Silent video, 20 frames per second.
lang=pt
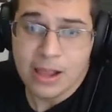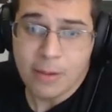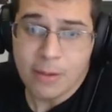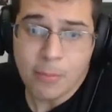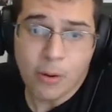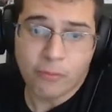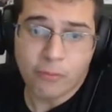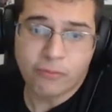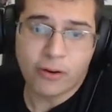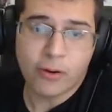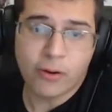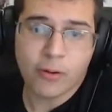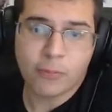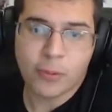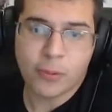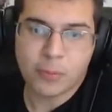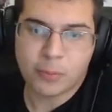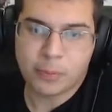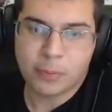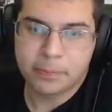Bom, foram
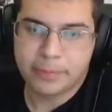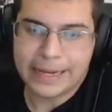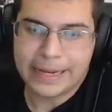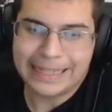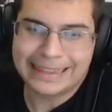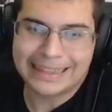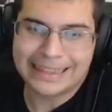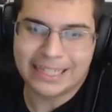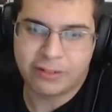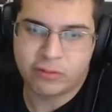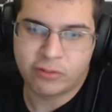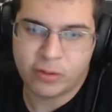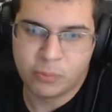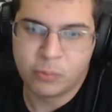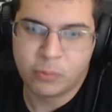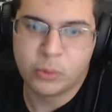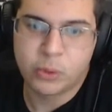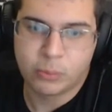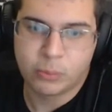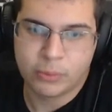pro... Eita, foi
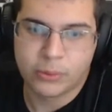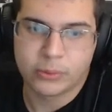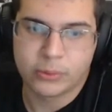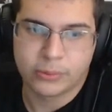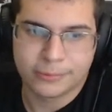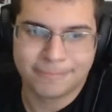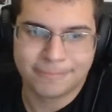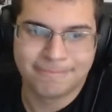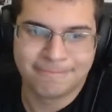muito ponto.